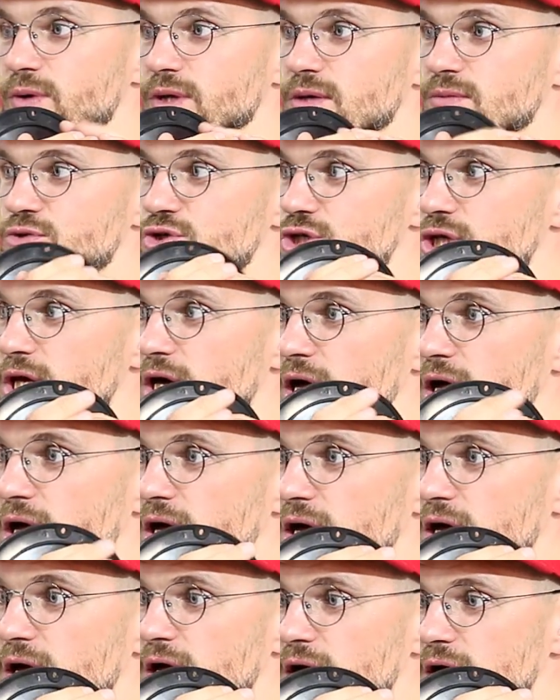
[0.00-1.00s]
Потому что
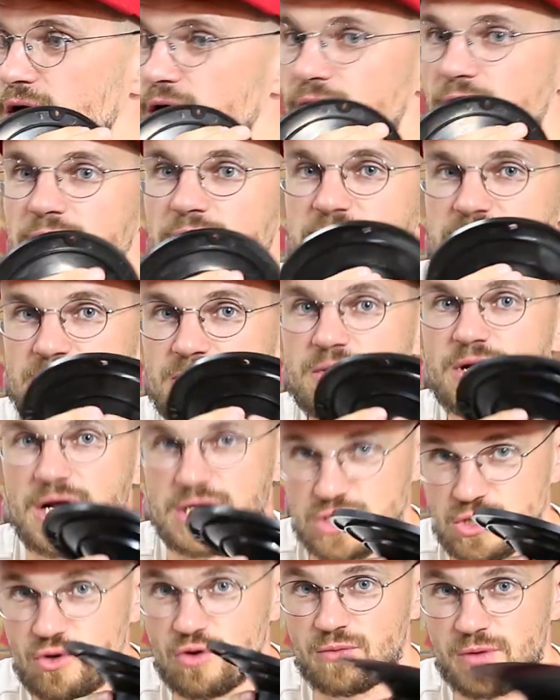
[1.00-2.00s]
а, когда
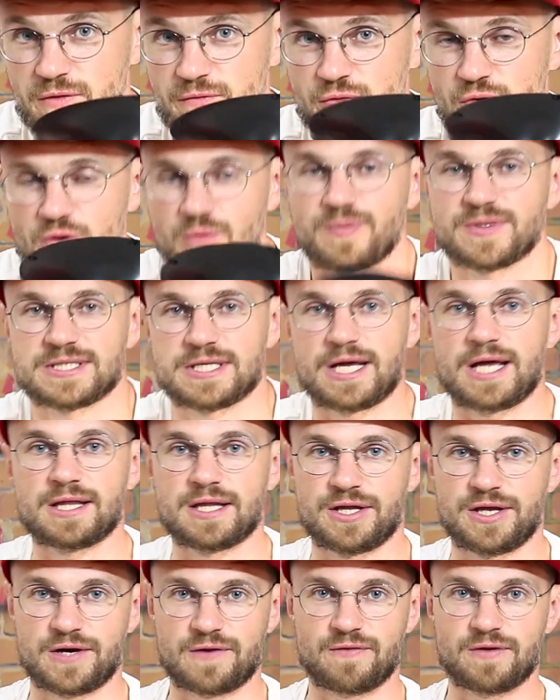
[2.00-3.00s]
собираешь громкий фронт,
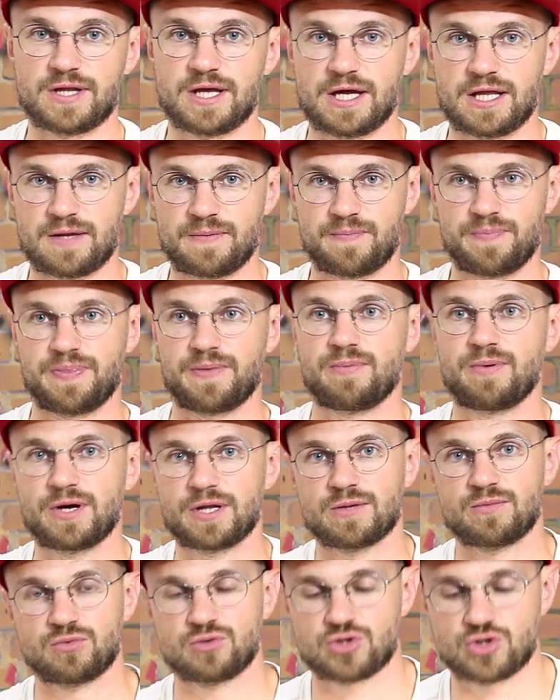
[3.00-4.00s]
постоянно не хватает.
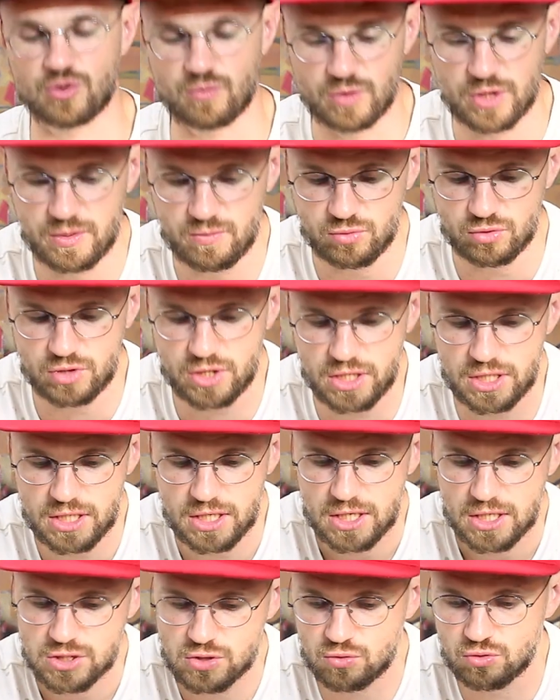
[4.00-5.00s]
Поэтому, чтобы не мудрить,
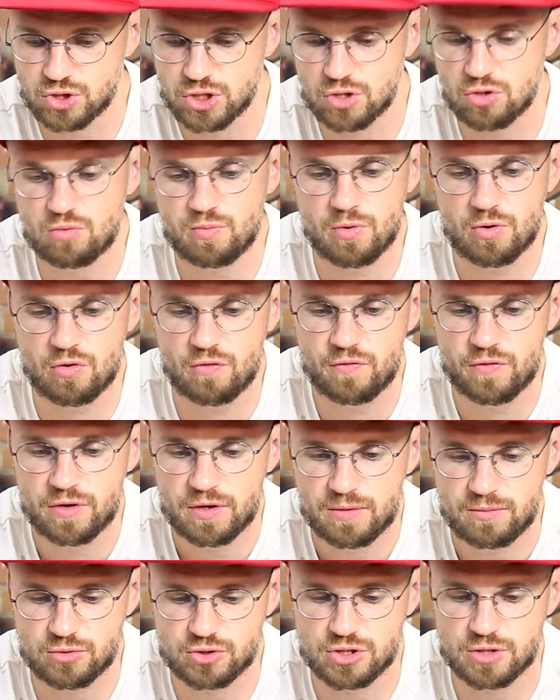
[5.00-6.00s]
с кучей рупоров
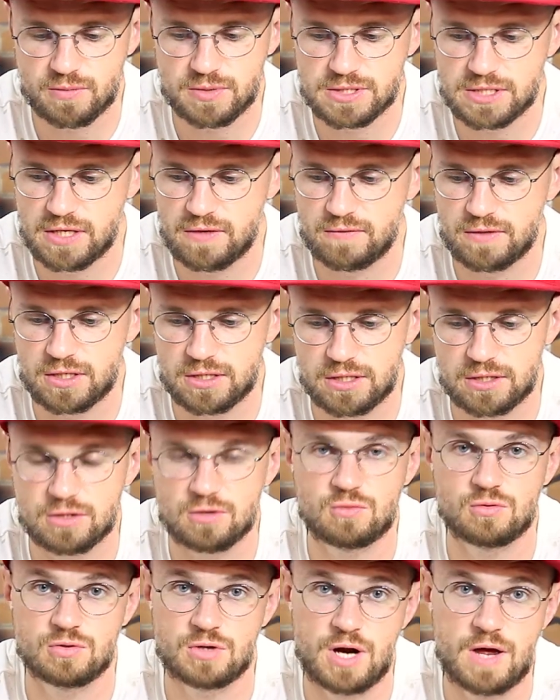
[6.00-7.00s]
можно поставить один
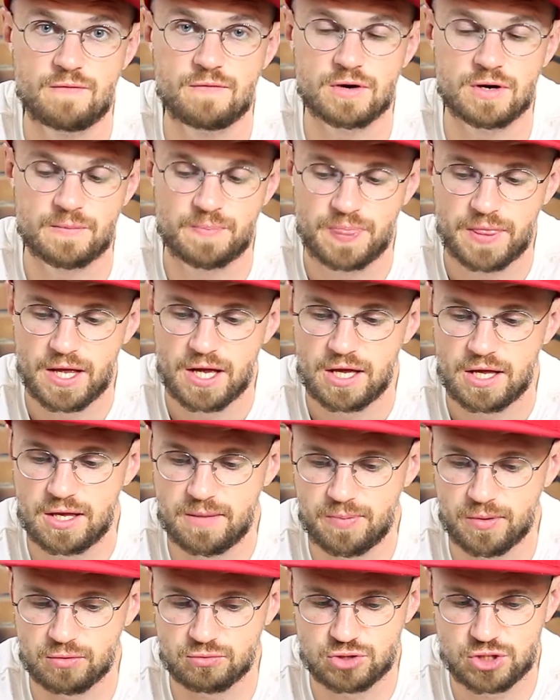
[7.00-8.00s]
такой драйвер,
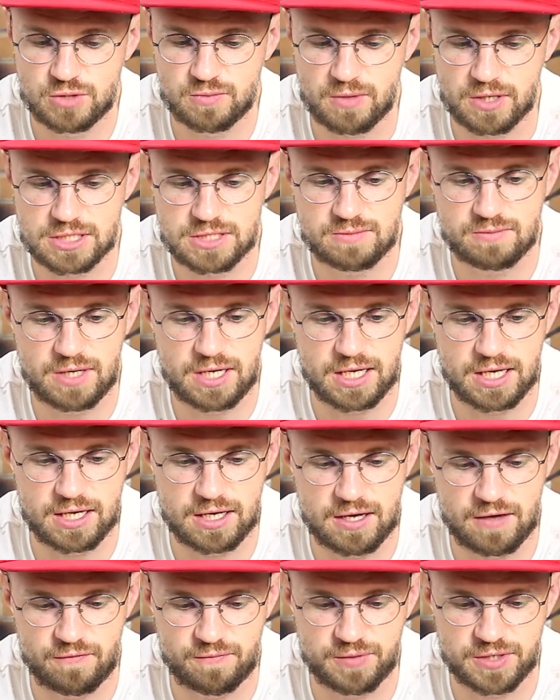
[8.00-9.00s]
и получить максимальный
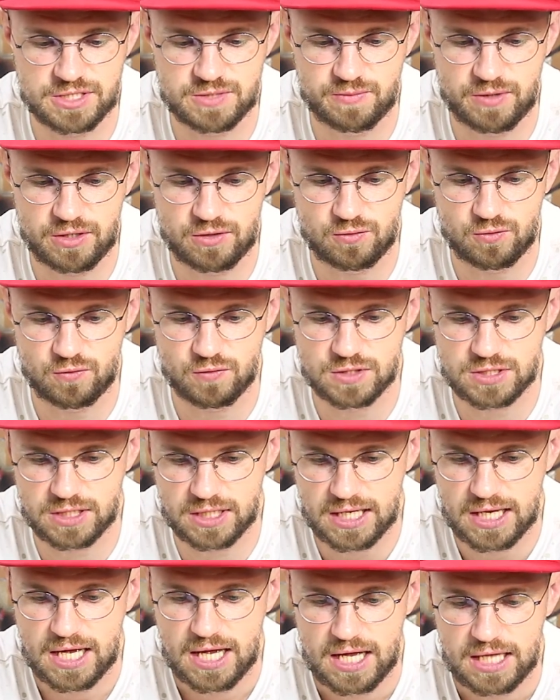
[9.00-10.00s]
кайф, максимальное
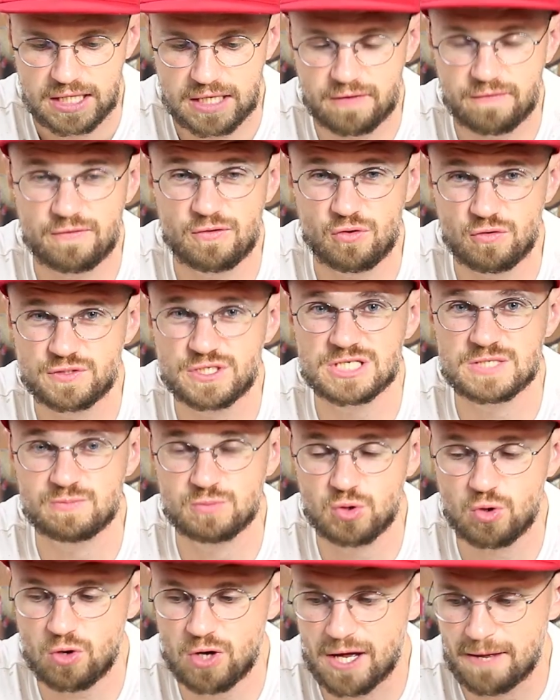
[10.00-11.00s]
удовольствие. Драйверов сейчас
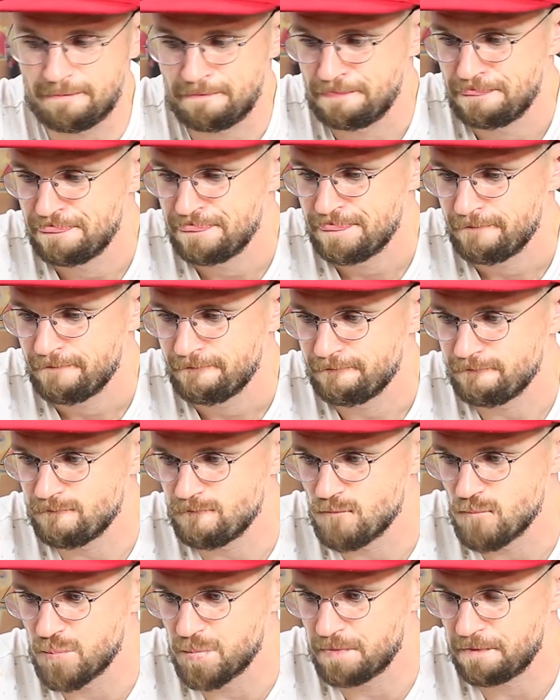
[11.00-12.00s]
много,
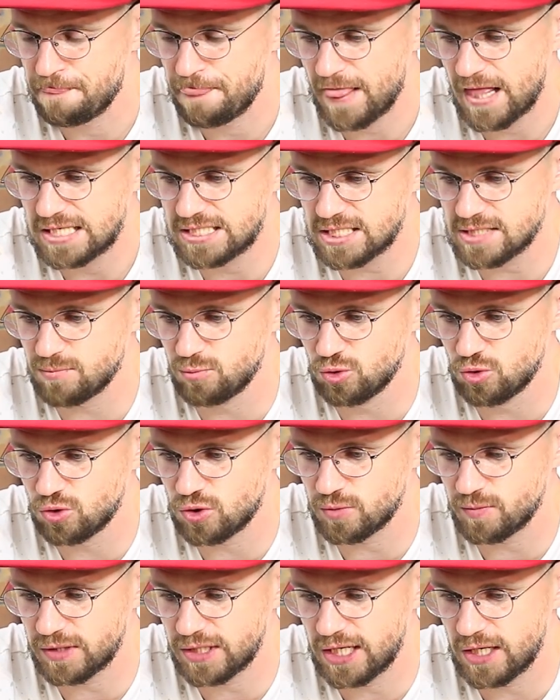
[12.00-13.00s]
сейчас
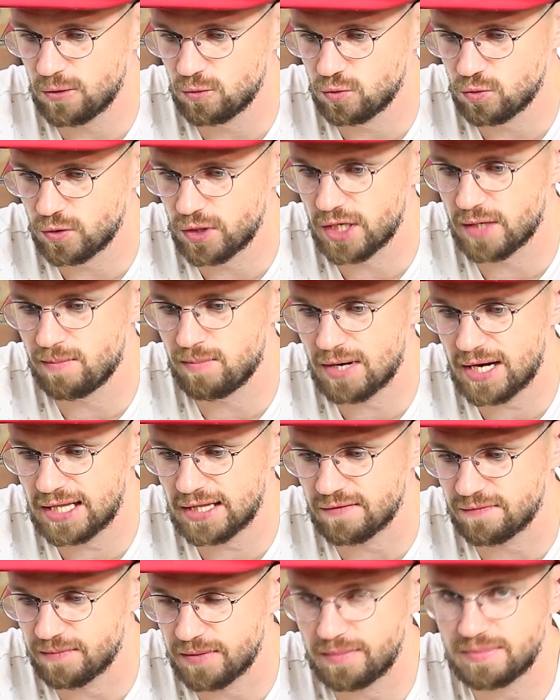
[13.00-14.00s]
будут и модели у других
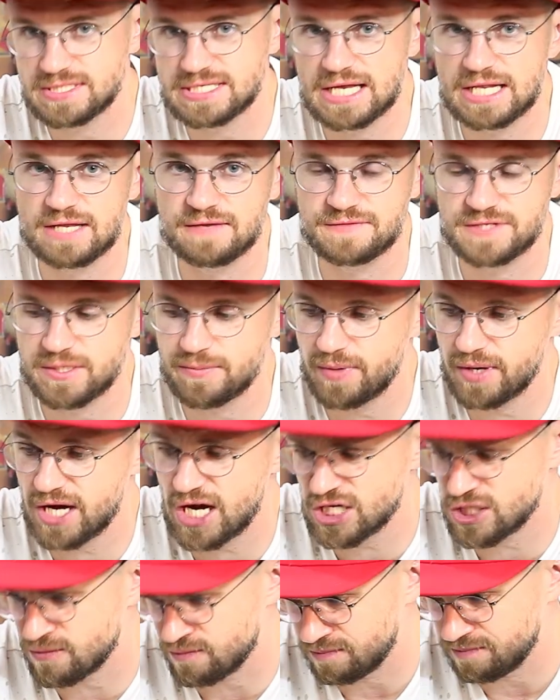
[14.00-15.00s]
брендов, мы обязательно все
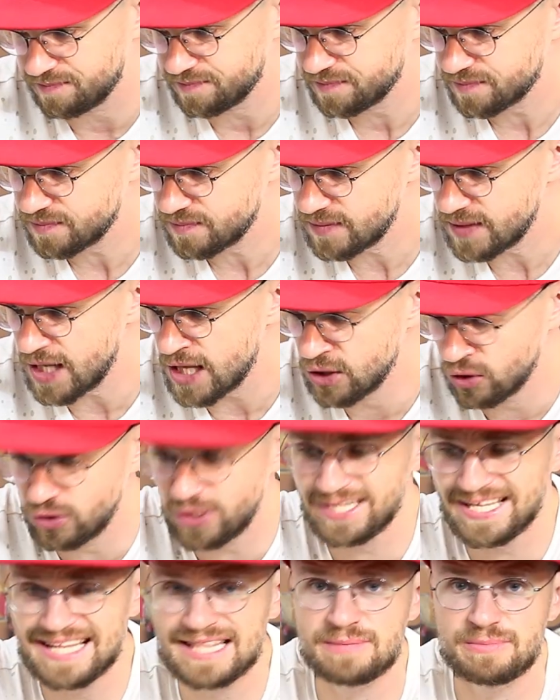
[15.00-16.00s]
покажем. Но
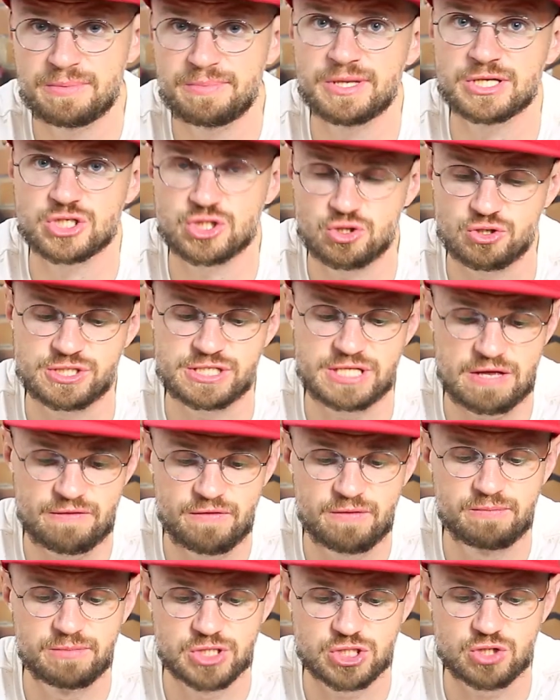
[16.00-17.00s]
на данный момент что
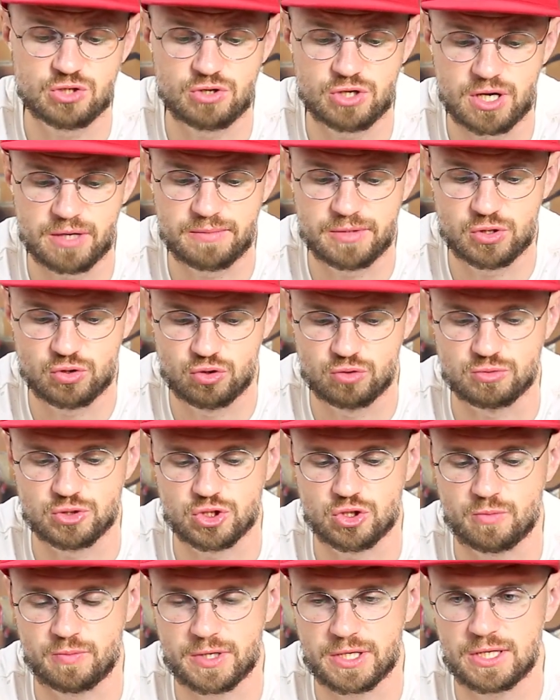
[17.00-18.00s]
ставим мы, что рекомендуем,
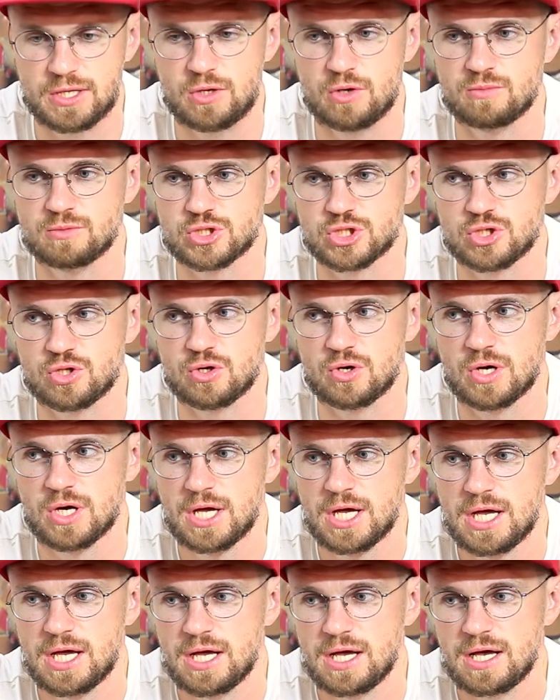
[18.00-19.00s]
что продаем и
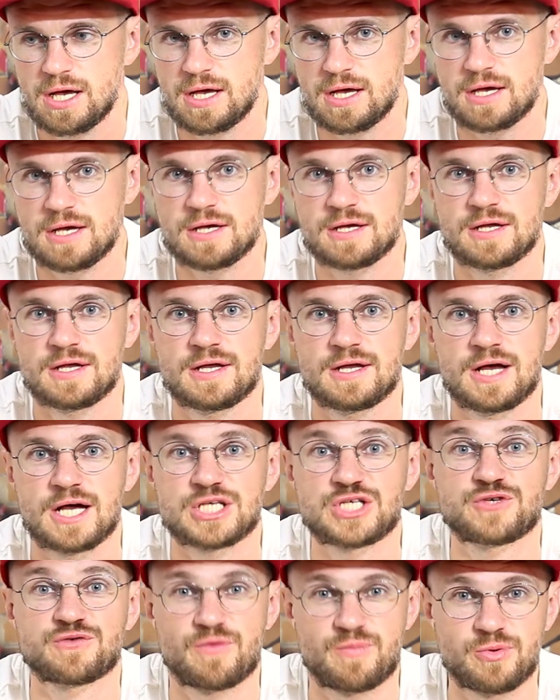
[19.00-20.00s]
что, а,
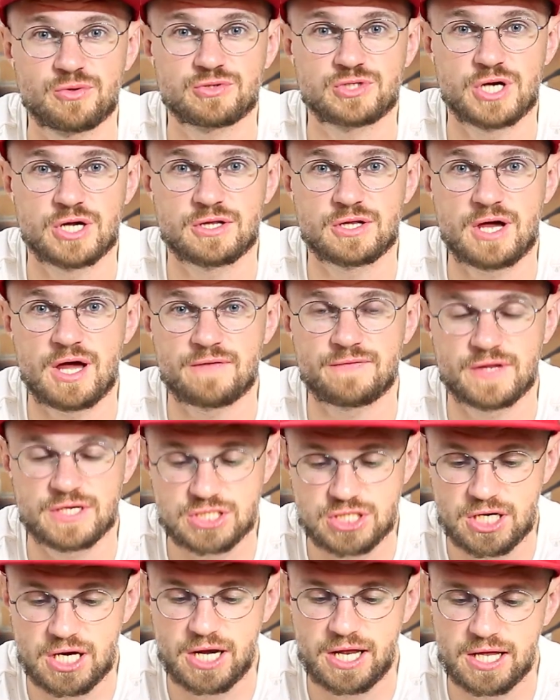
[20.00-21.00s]
от чего получают кайф
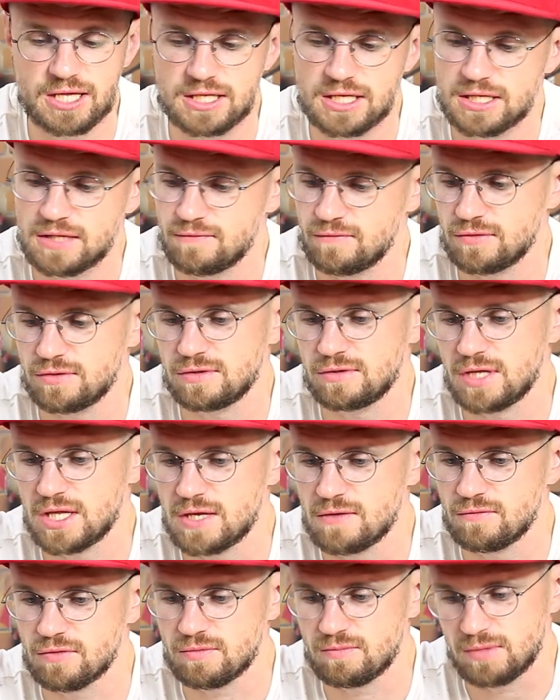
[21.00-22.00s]
наши клиенты, это вот
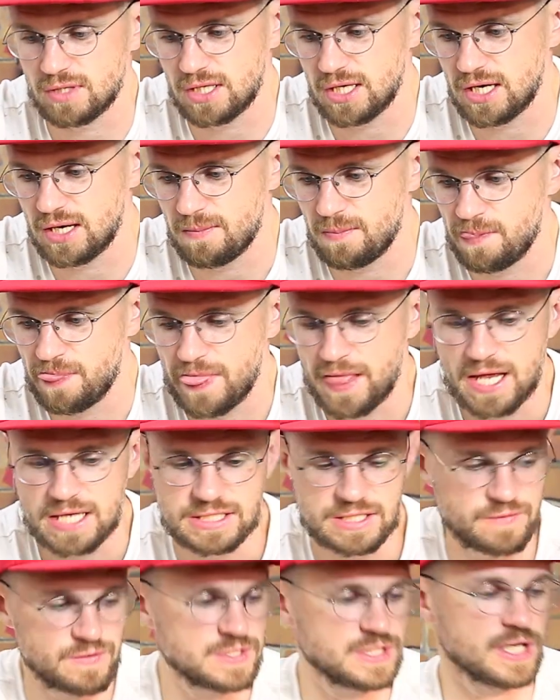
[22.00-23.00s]
эти вот модели.
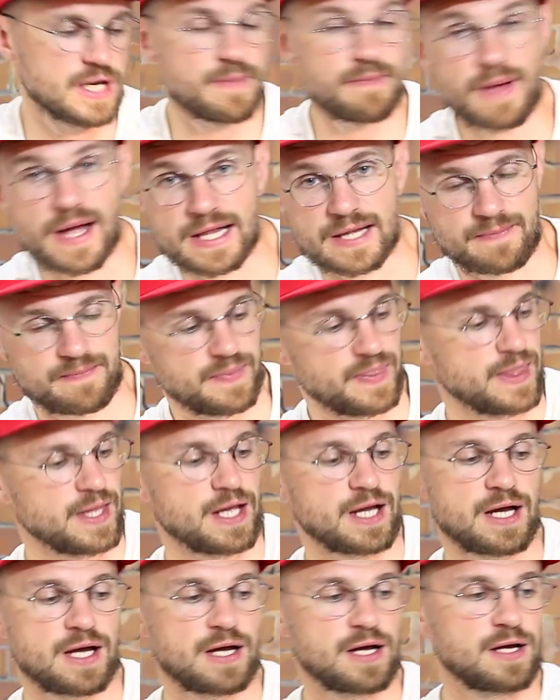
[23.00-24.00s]
Соответственно, ребят,
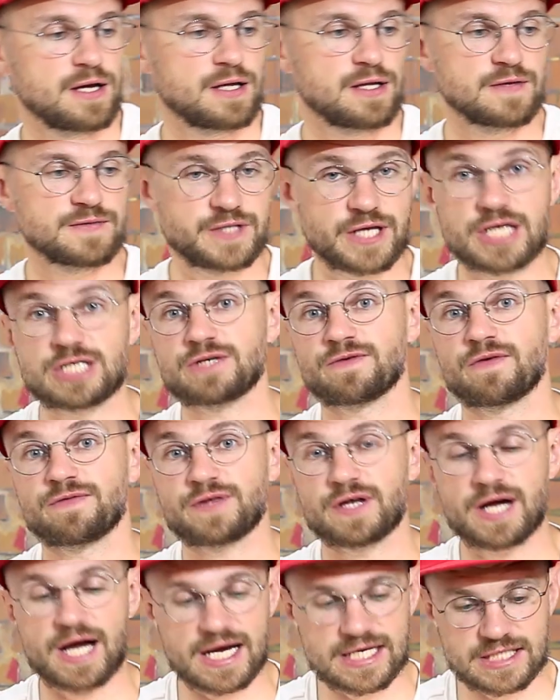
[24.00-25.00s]
Э, до встречи в
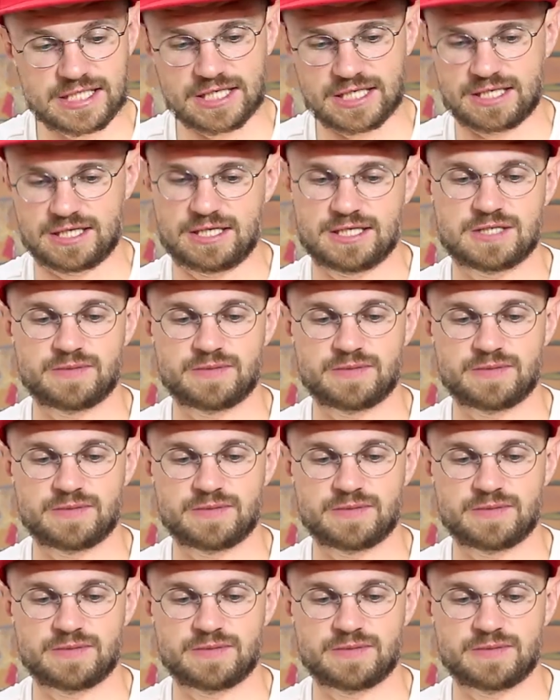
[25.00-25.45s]
автокасте.